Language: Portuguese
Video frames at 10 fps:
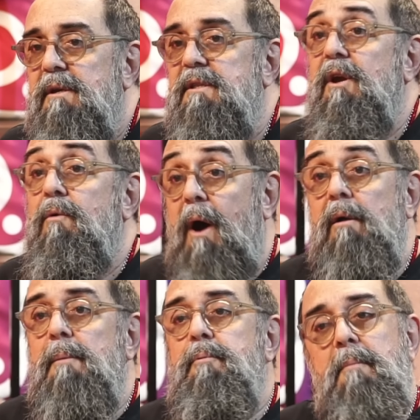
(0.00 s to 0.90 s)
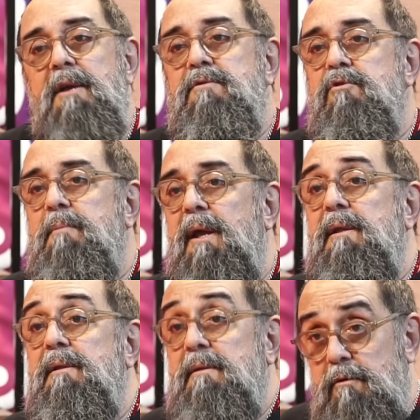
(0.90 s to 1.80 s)
que deu aula para o Márcio
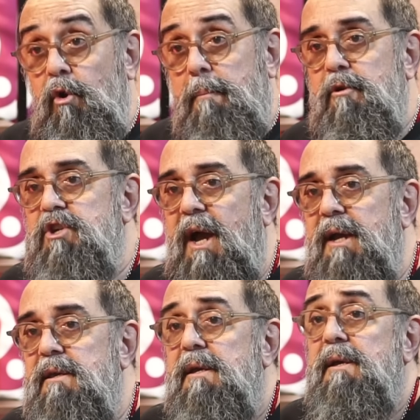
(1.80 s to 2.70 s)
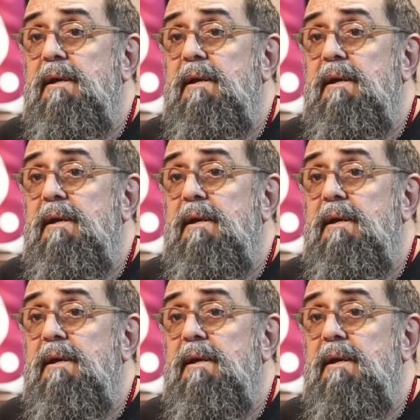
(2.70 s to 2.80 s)
Smerin no Projac